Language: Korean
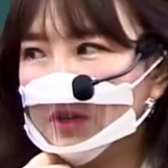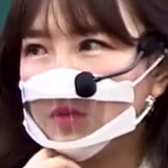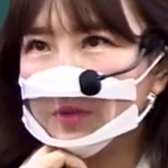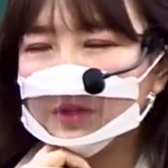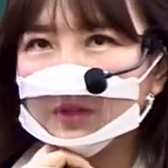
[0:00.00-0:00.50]
라고
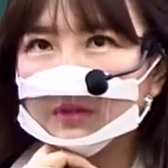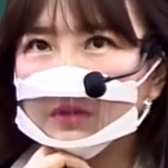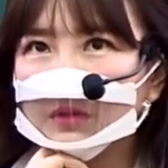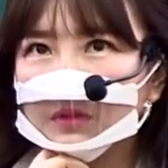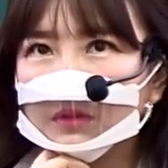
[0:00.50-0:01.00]
물어봤을 때
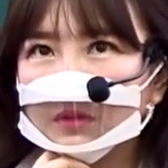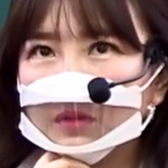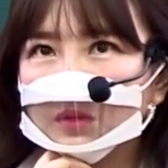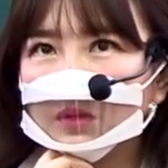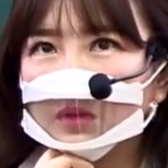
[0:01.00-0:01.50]

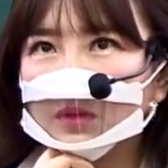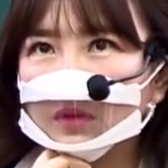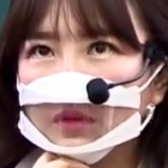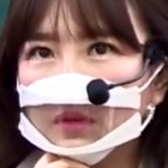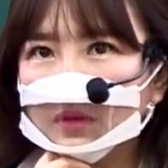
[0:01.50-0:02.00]

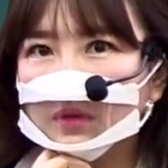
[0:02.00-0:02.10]
어.